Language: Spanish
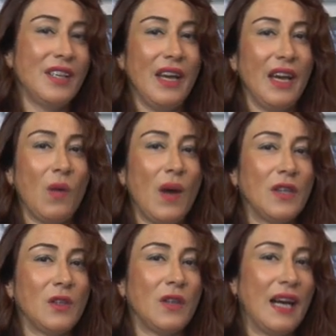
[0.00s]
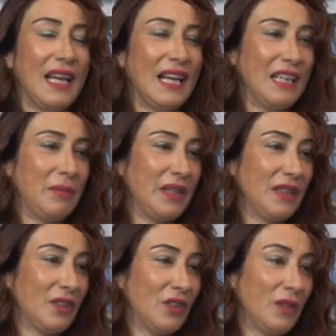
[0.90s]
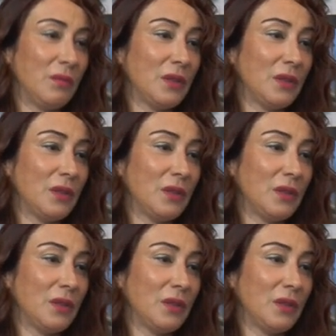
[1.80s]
en cuanto a la alimentación,